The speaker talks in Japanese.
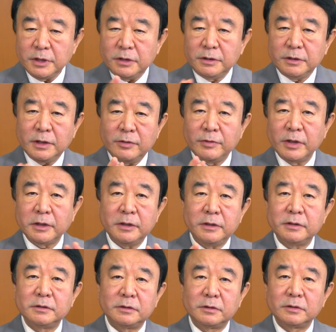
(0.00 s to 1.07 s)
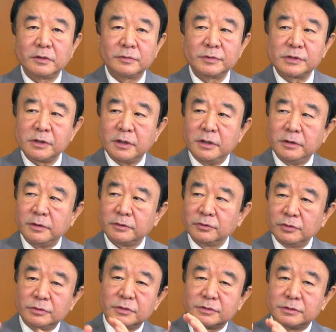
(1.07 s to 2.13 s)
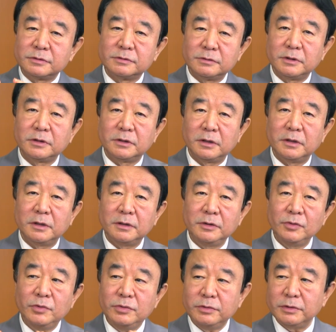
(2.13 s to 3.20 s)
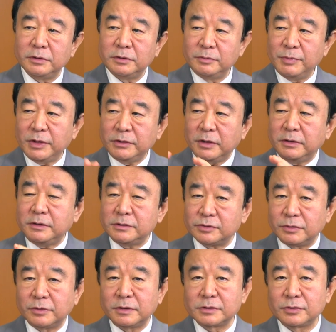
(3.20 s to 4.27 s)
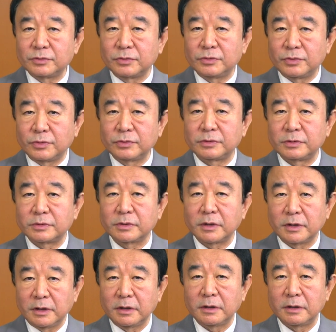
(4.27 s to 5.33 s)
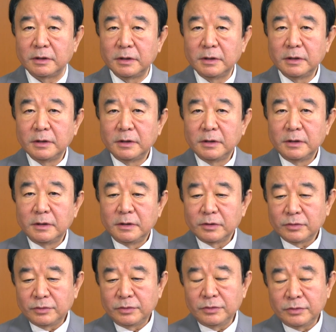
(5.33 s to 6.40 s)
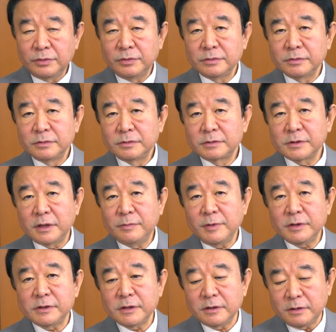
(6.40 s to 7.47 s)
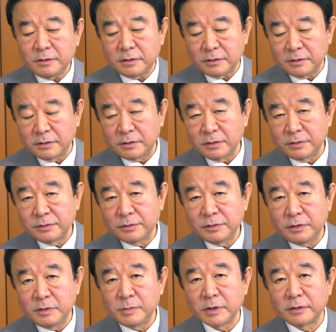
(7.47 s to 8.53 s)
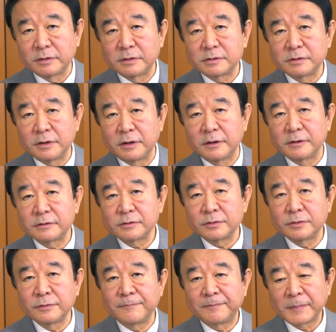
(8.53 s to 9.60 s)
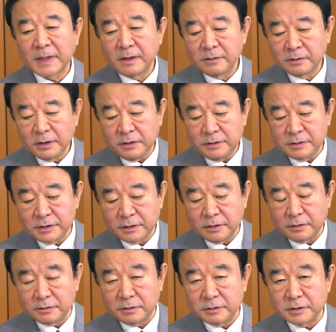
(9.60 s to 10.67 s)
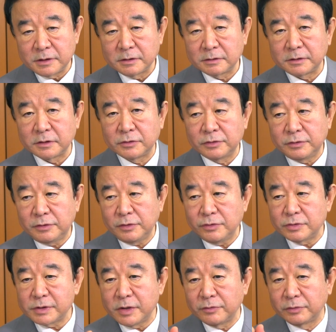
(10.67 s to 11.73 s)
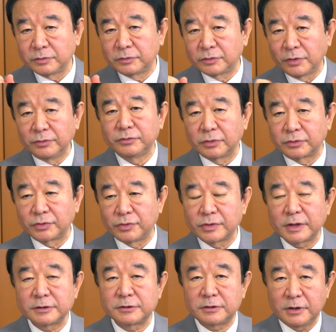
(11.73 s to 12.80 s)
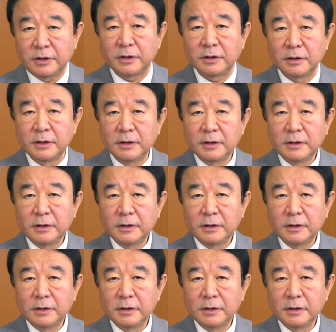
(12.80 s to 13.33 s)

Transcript: 系理系を分けないっていうのはもう世界ではどんどん進んでて、日本ではいまだにそれが相当残ってるから、このサイバーセキュリティっていう意味はですね、単にセキュリティじゃなくて国の予算をドンと投下して